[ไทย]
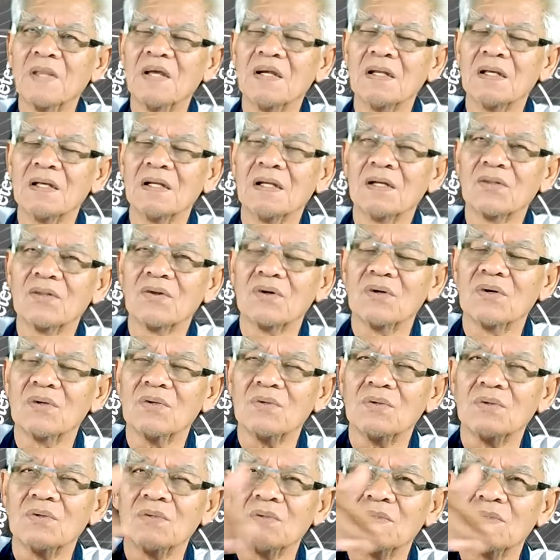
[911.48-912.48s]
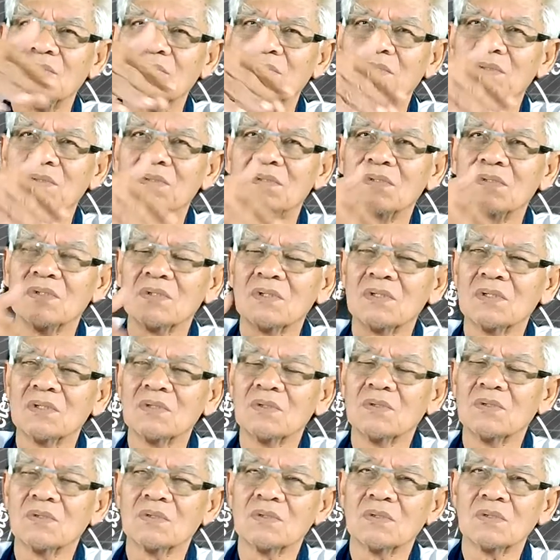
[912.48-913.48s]
เดี๋ยวนะทอร์นาโดทอร์นา
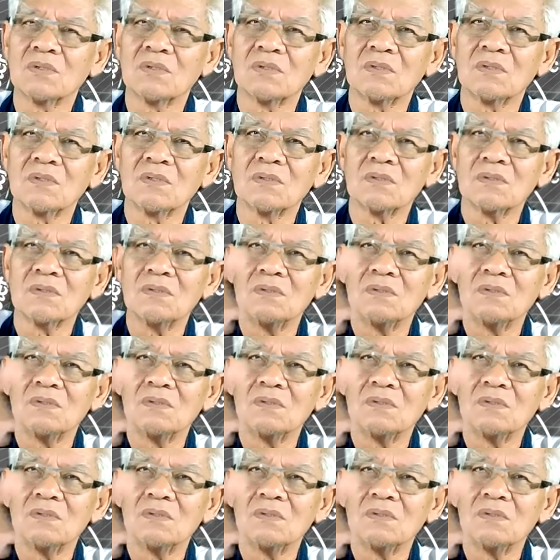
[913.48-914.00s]
โดทอร์นาโด